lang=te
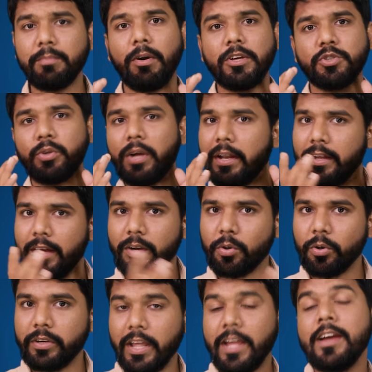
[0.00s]
బిగ్ బాస్ చూడాలి
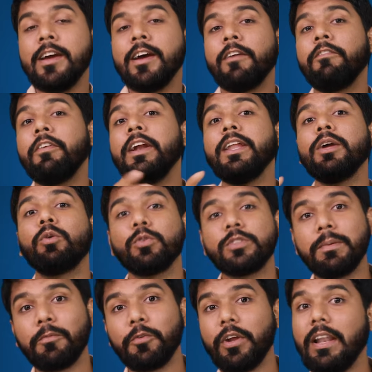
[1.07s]
అనుకుంటే వీటి
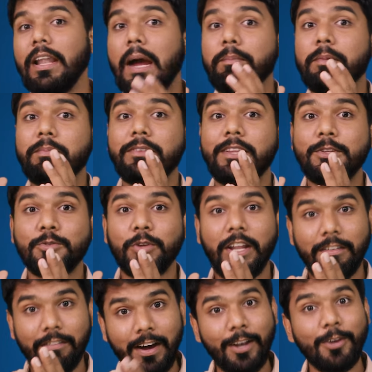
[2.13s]
కోసం కూడా ల్యాప్టాప్
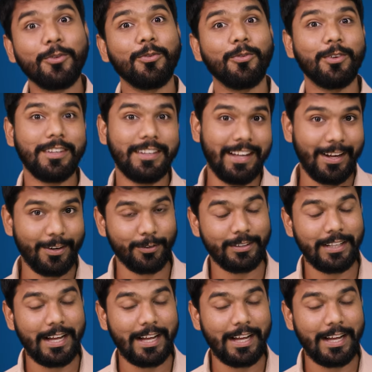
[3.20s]
తీసుకునే వాళ్ళు ఉన్నారు